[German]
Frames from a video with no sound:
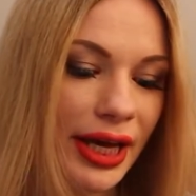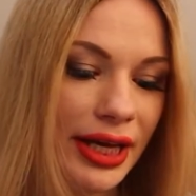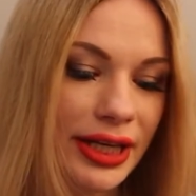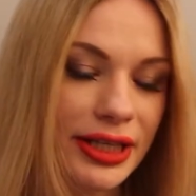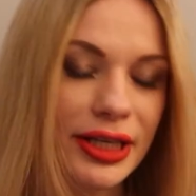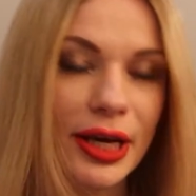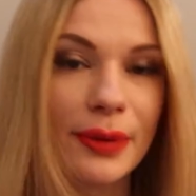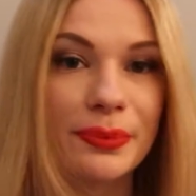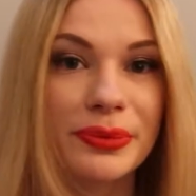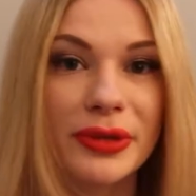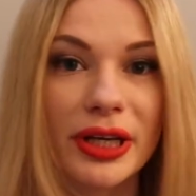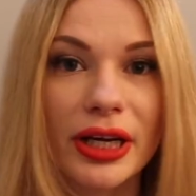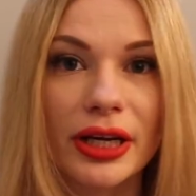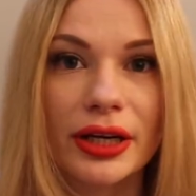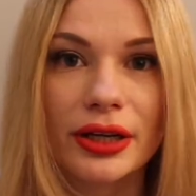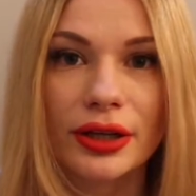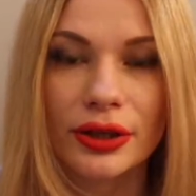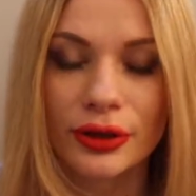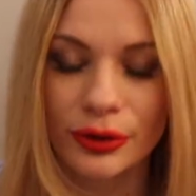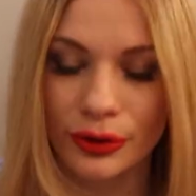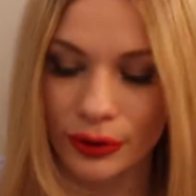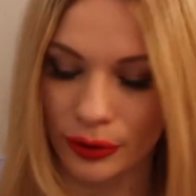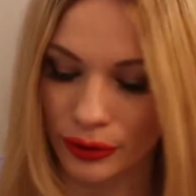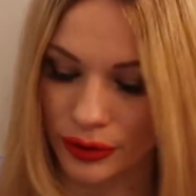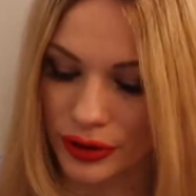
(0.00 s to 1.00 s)
Ich habe den
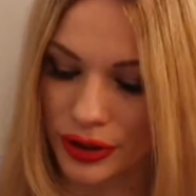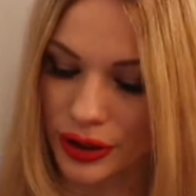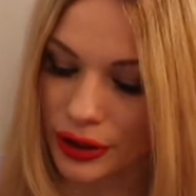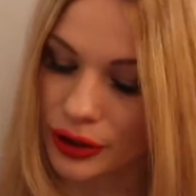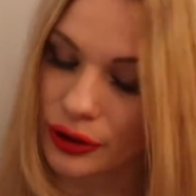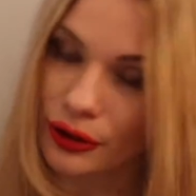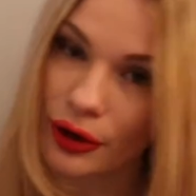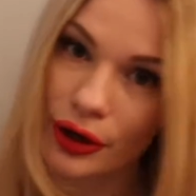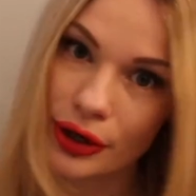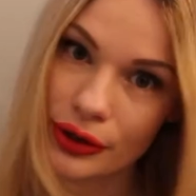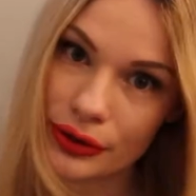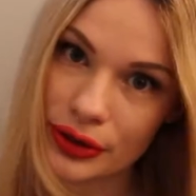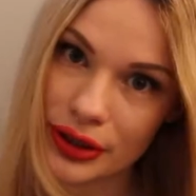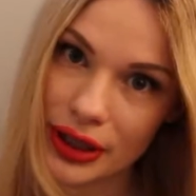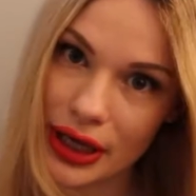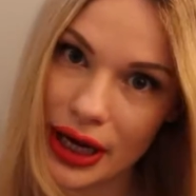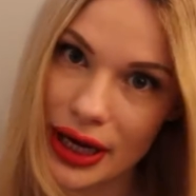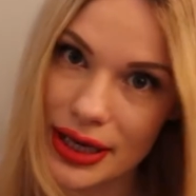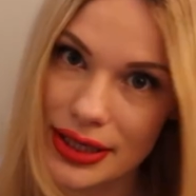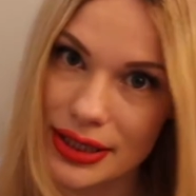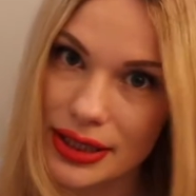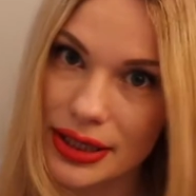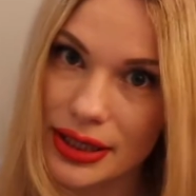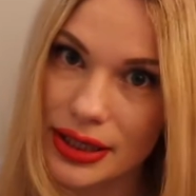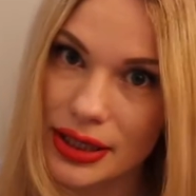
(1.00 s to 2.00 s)
in Größe
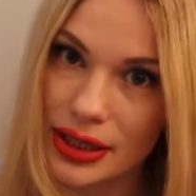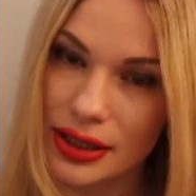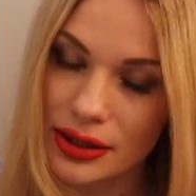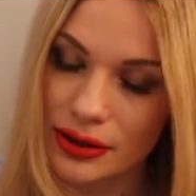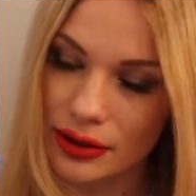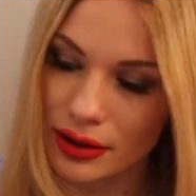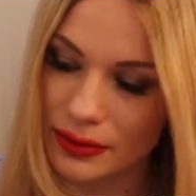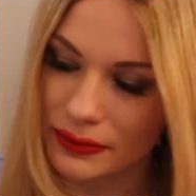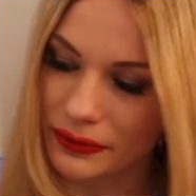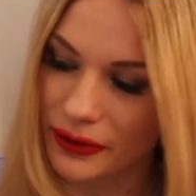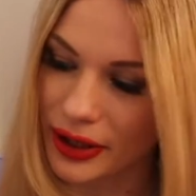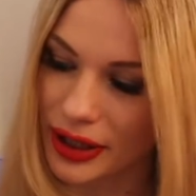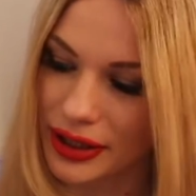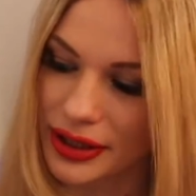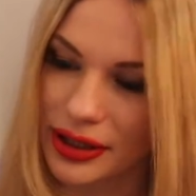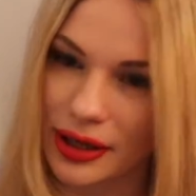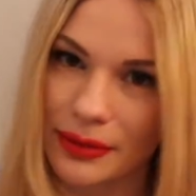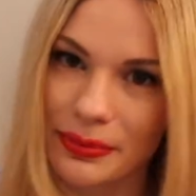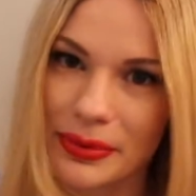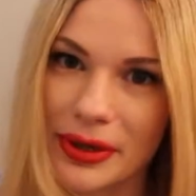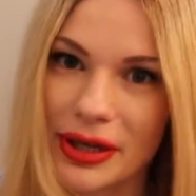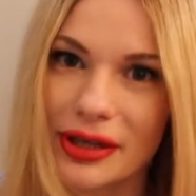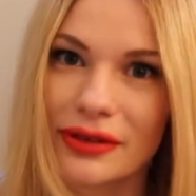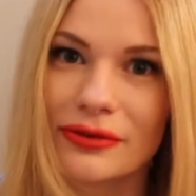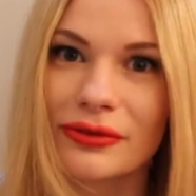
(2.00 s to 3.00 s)
39 genommen, weil ich
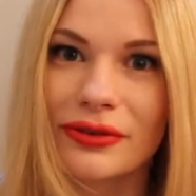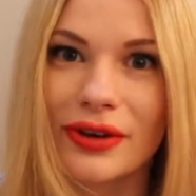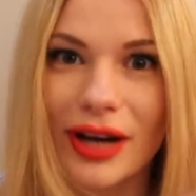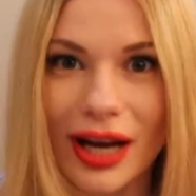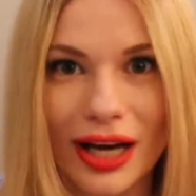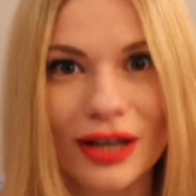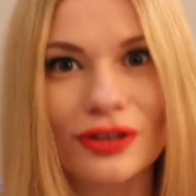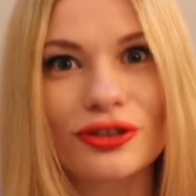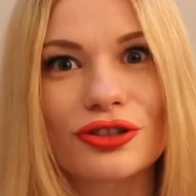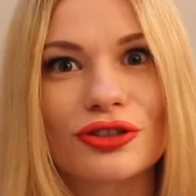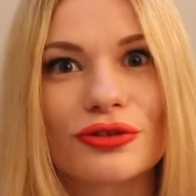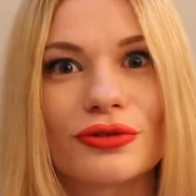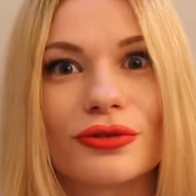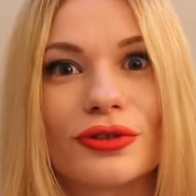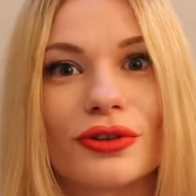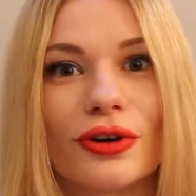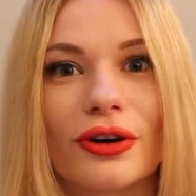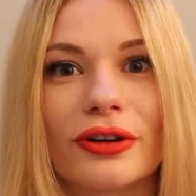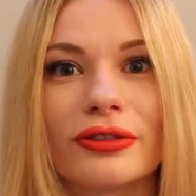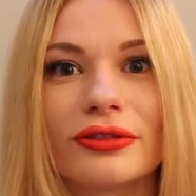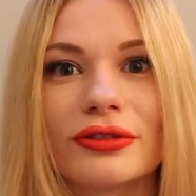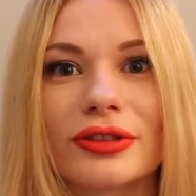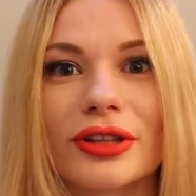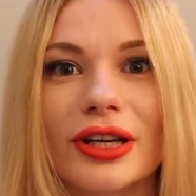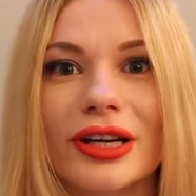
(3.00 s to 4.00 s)
habe ja in flachen Schuhen
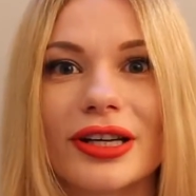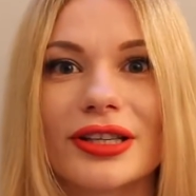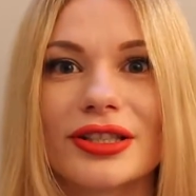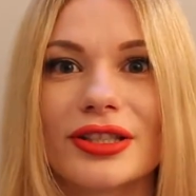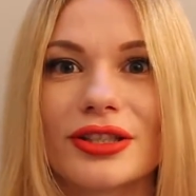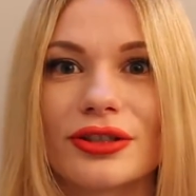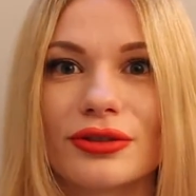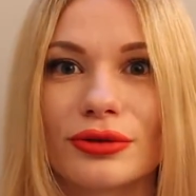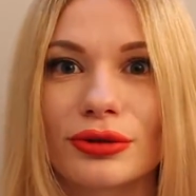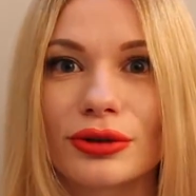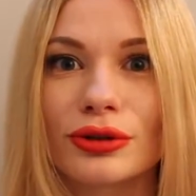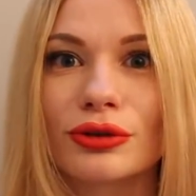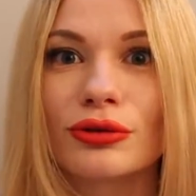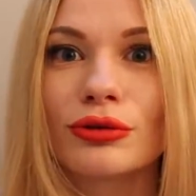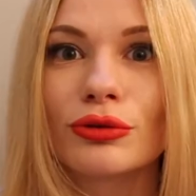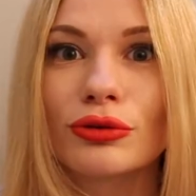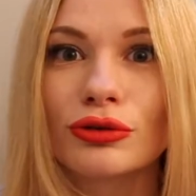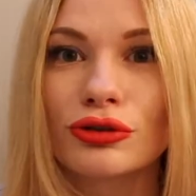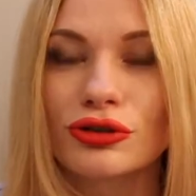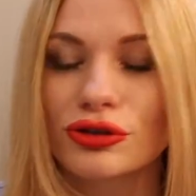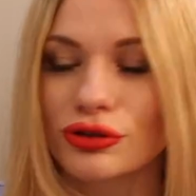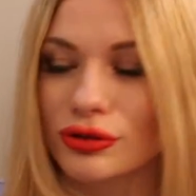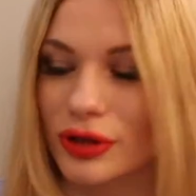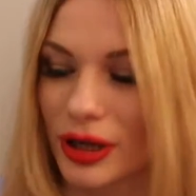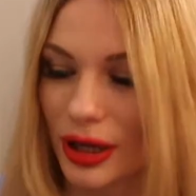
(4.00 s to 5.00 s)
39 und in
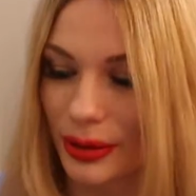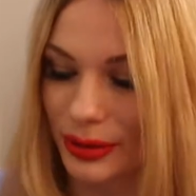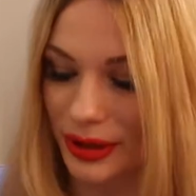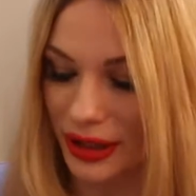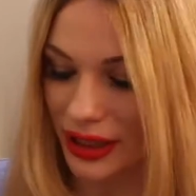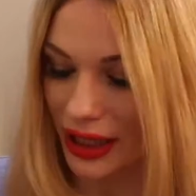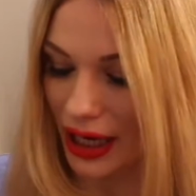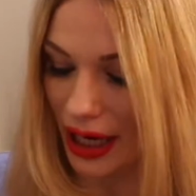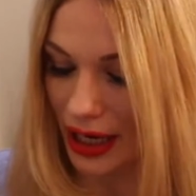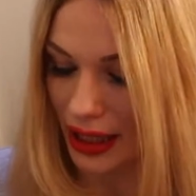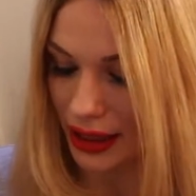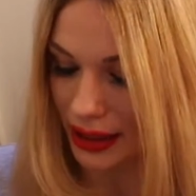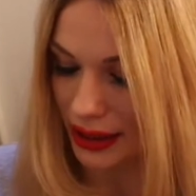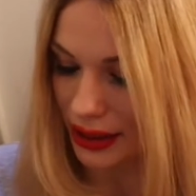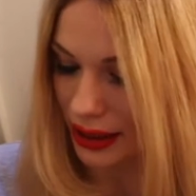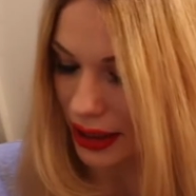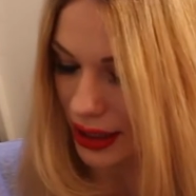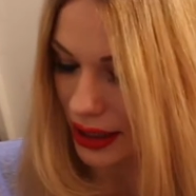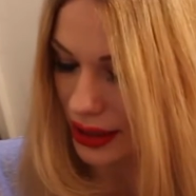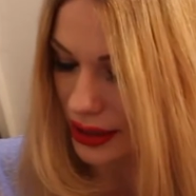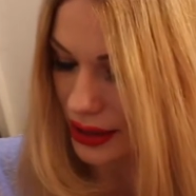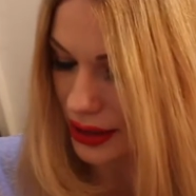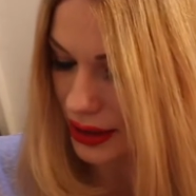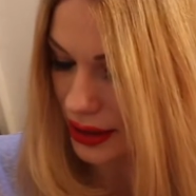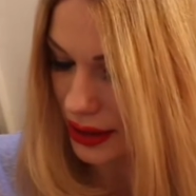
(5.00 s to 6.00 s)
hohen Schuhen habe ich die
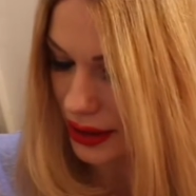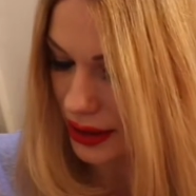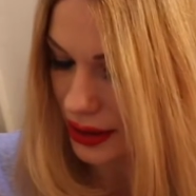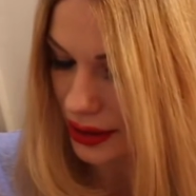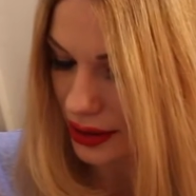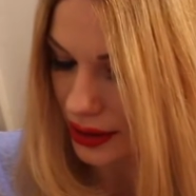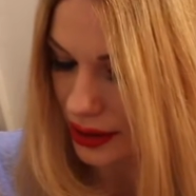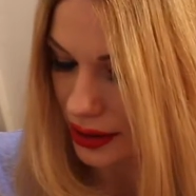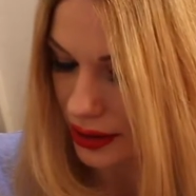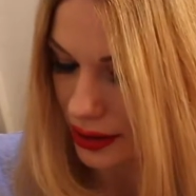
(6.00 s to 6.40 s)
38.